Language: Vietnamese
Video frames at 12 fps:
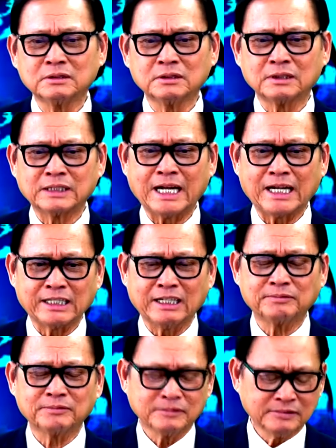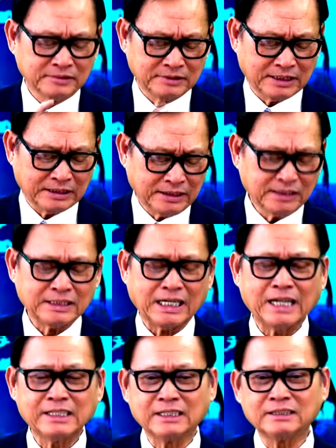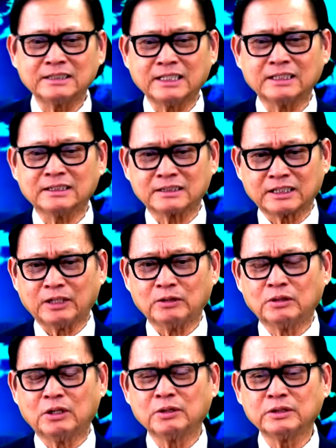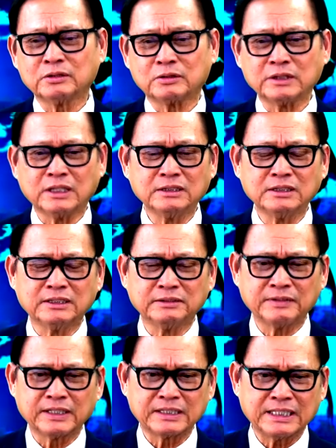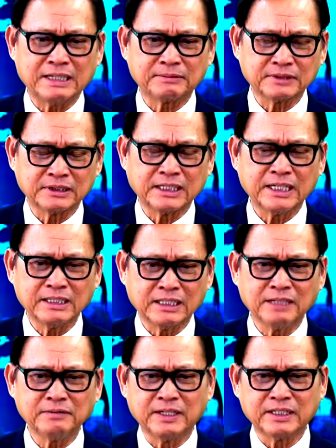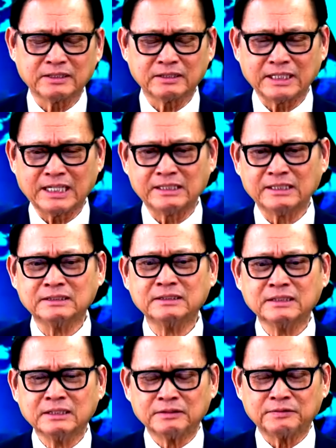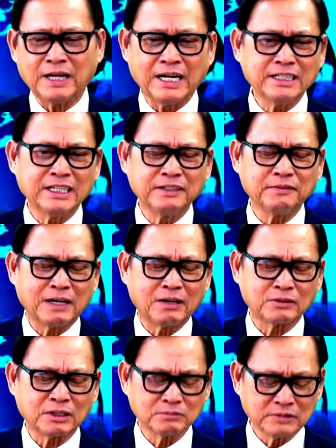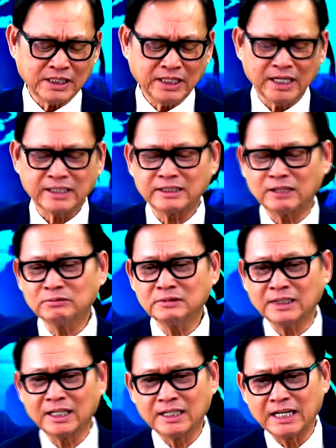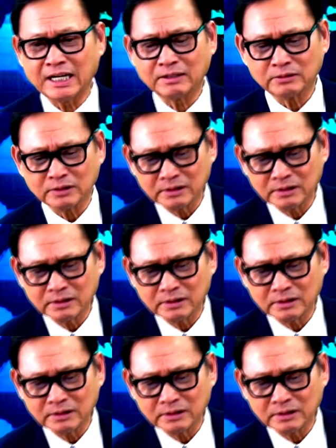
ngàn dặm là tất cả những tiền kiều hối của những người Việt Nam từ ấy gửi về cho gia đình phải đi vào trong cái hệ thống ngân hàng của